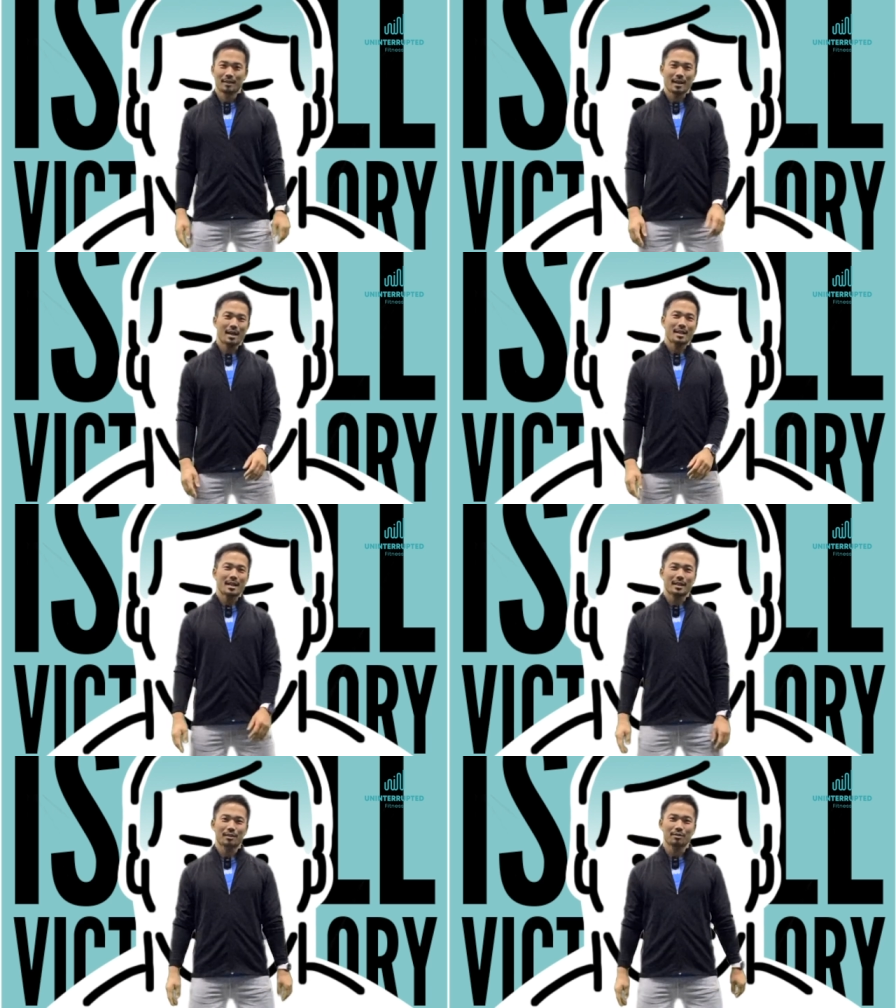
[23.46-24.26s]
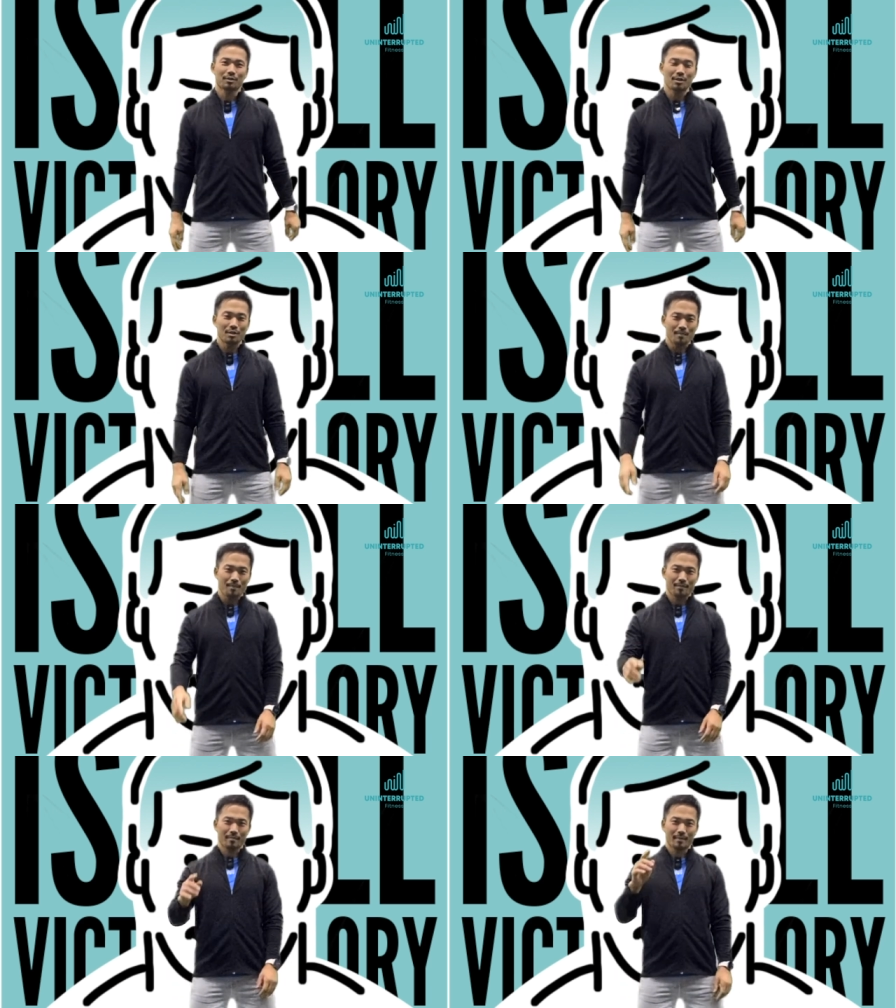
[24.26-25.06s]
す、えー、何かというと
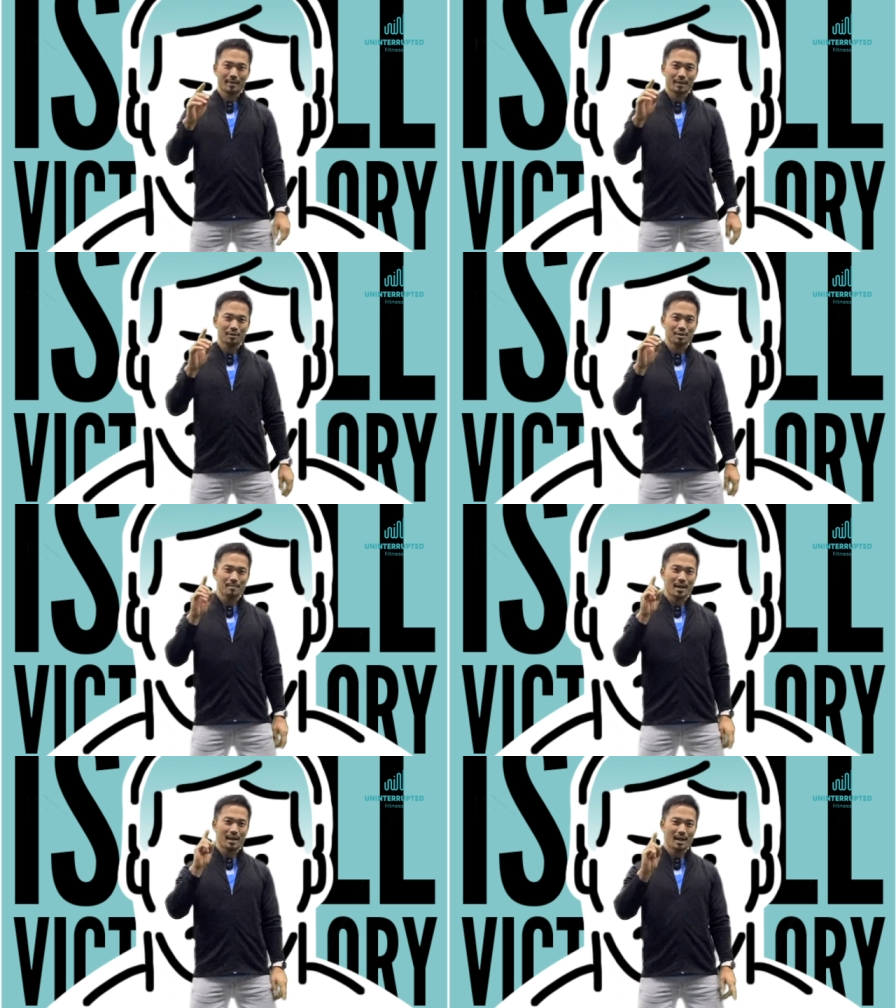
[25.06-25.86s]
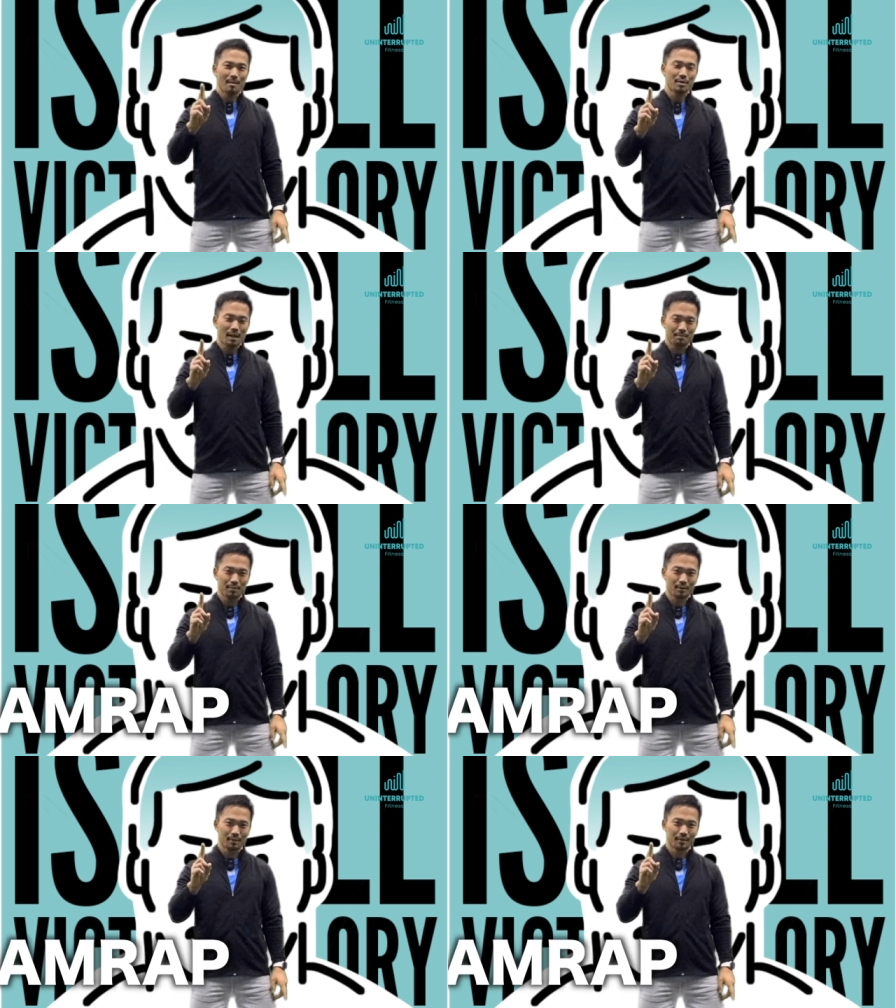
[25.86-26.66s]
1つ目アムラ
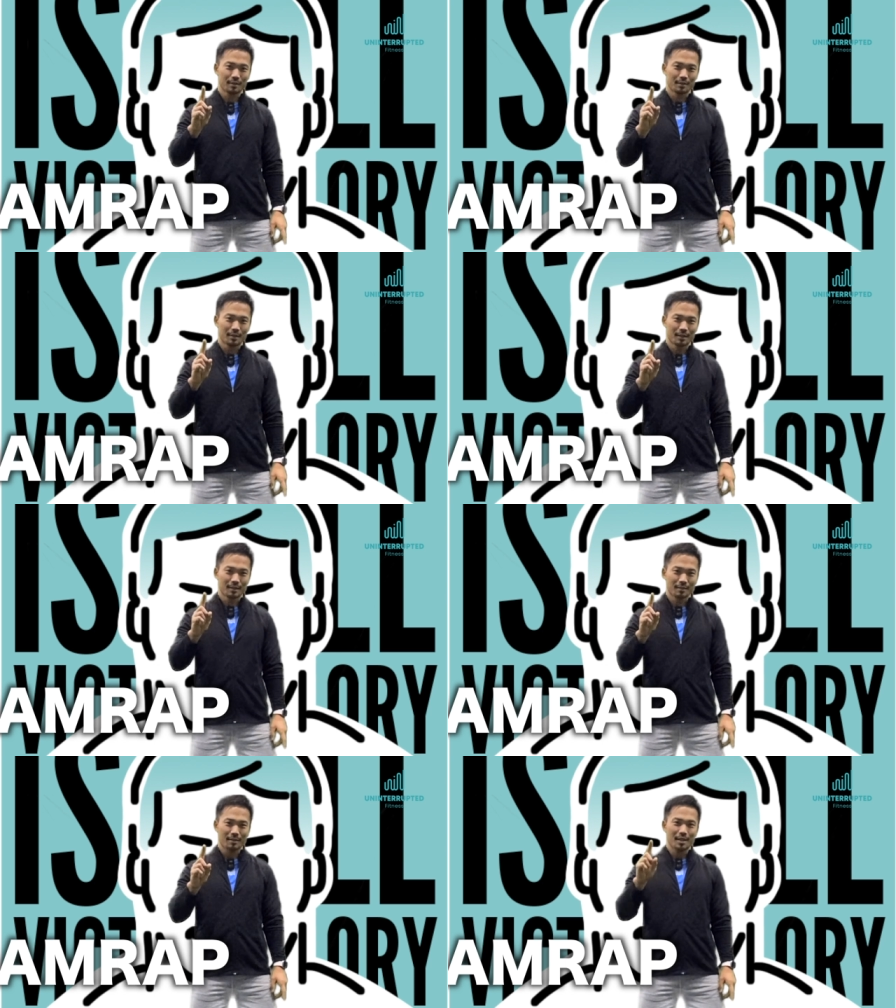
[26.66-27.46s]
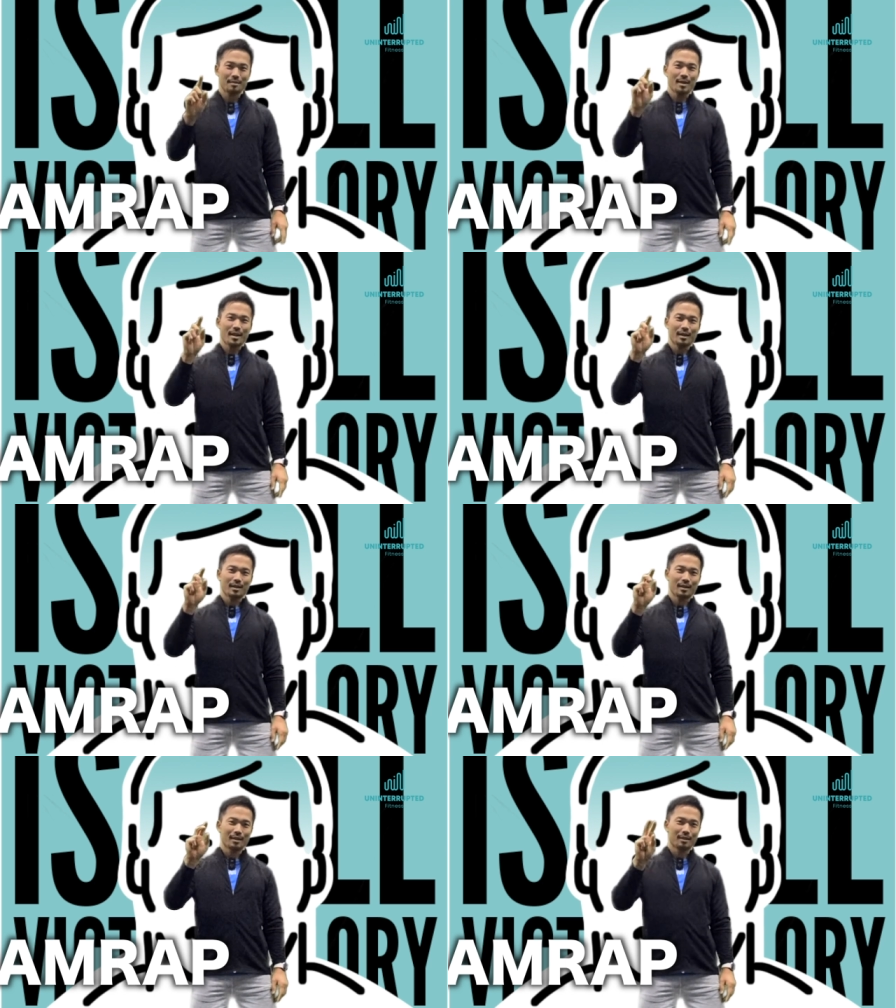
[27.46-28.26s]
2つ目
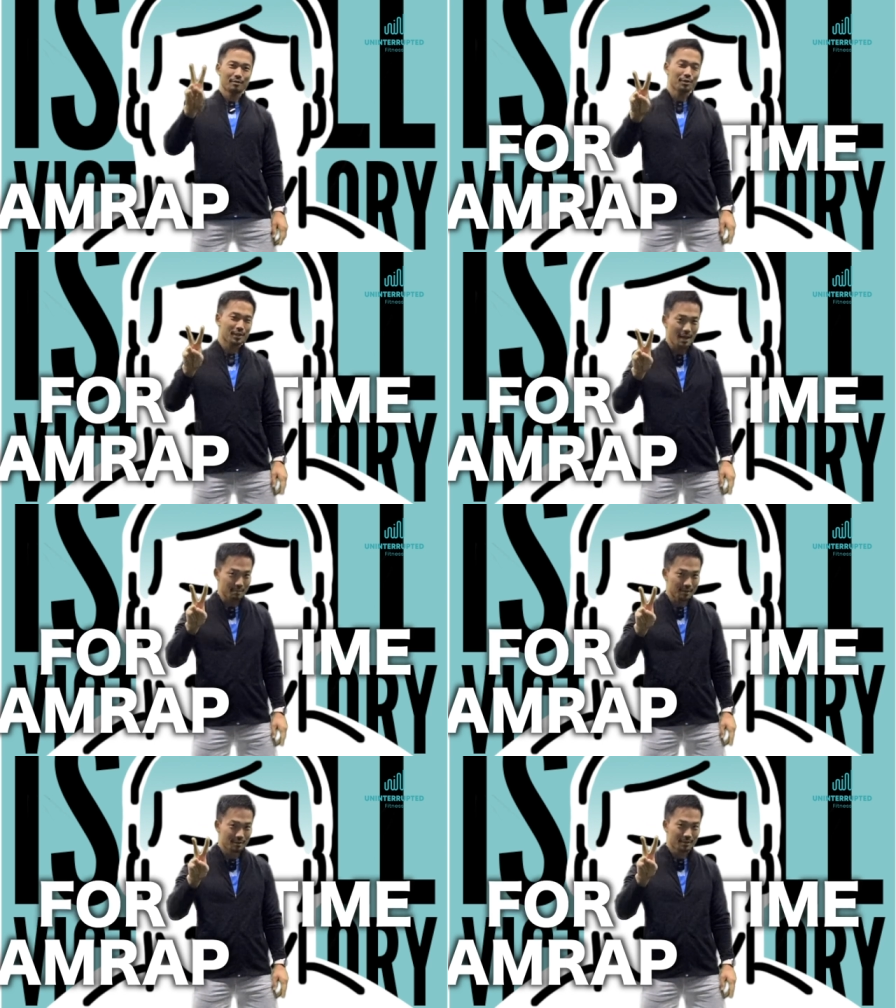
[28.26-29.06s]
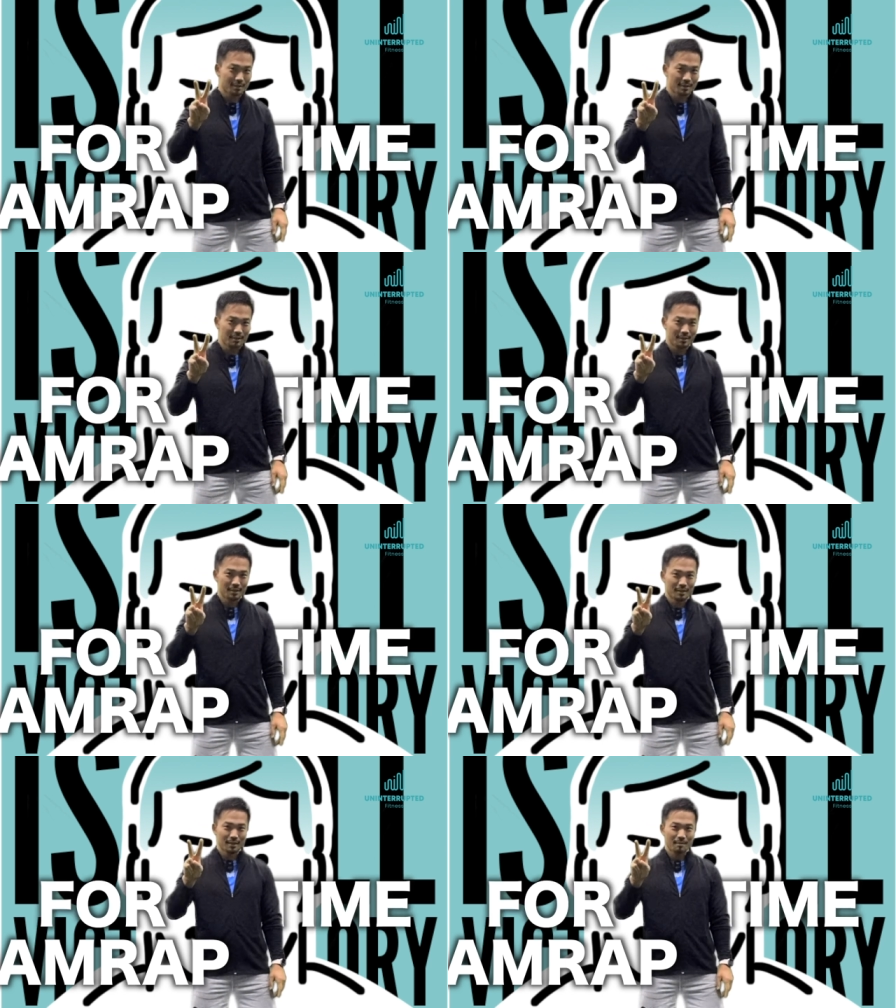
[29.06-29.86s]
イ代
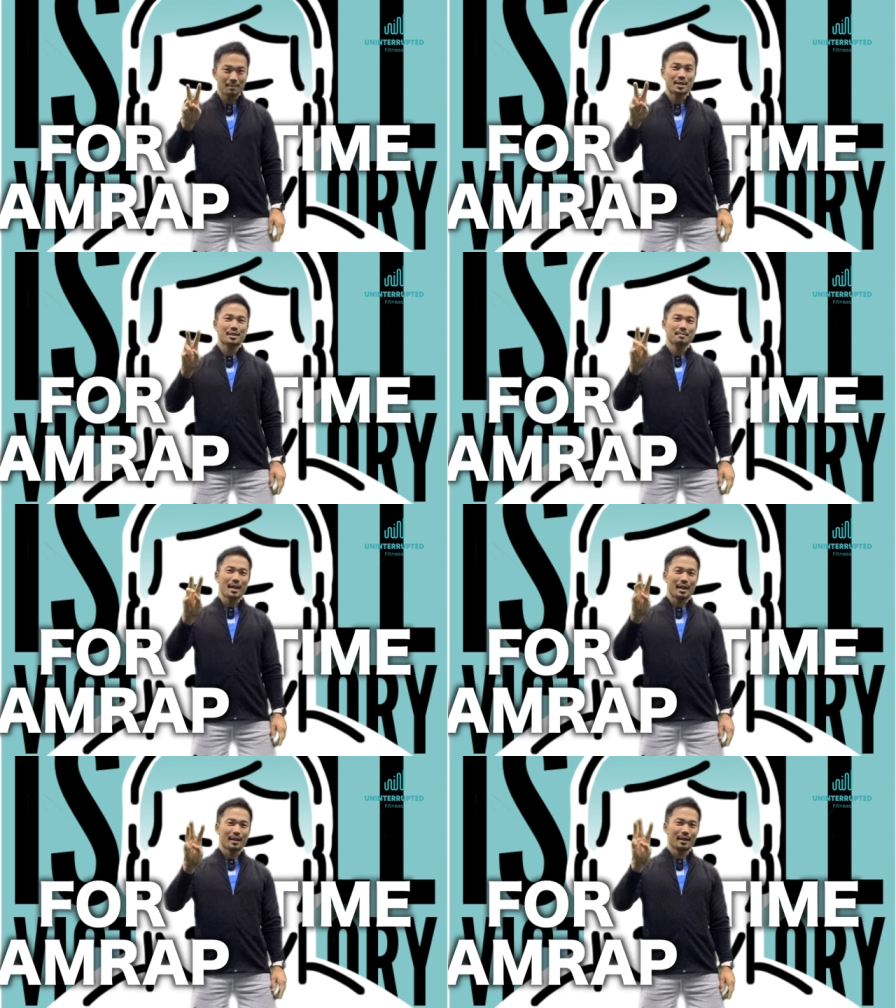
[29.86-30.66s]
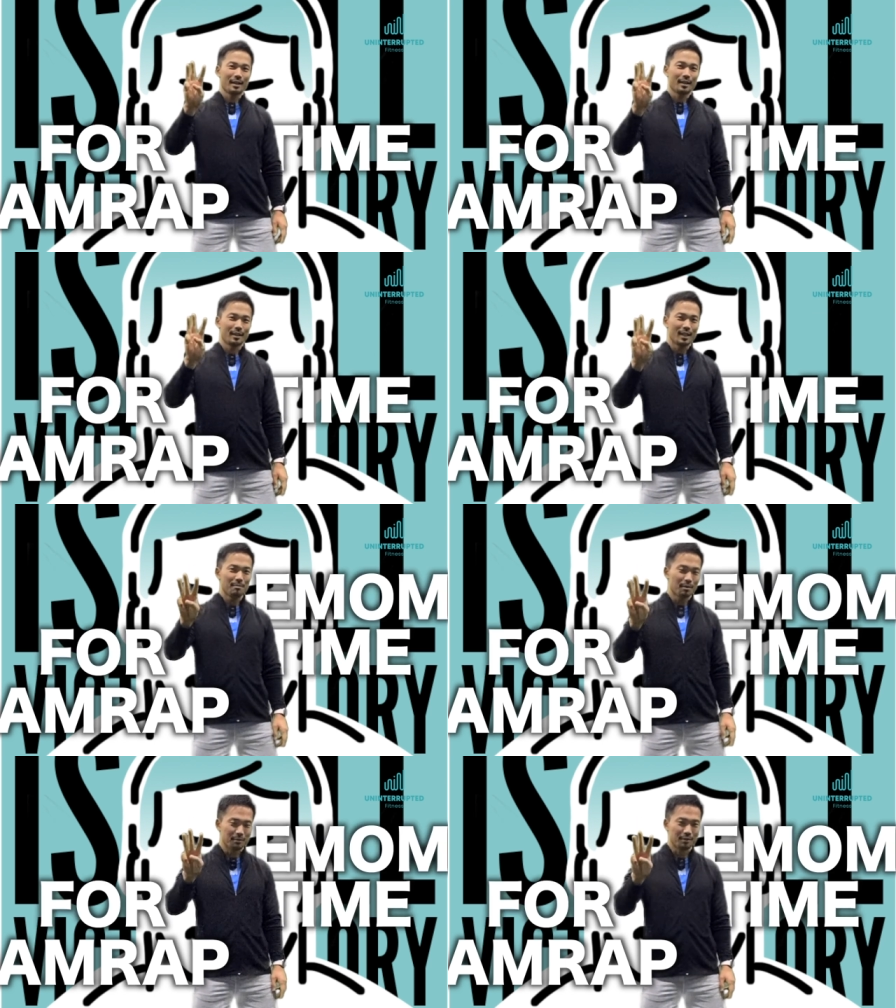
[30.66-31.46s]
まあ、3つ目
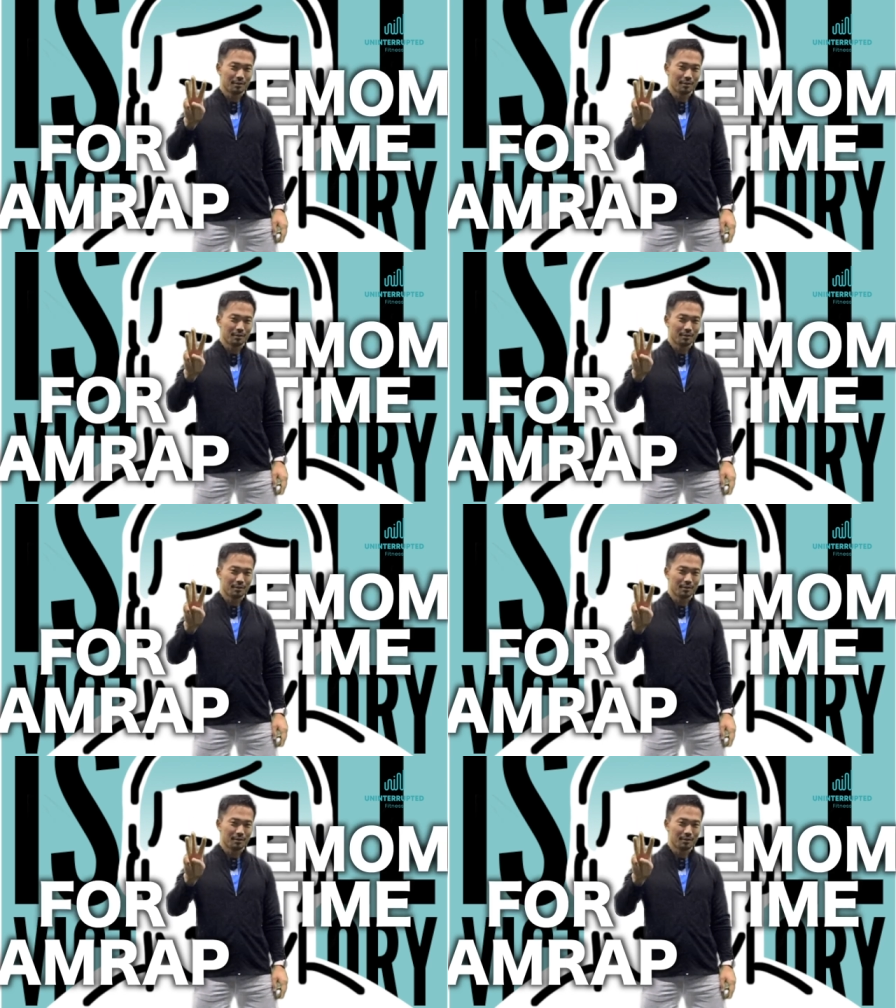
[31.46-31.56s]
いいもん、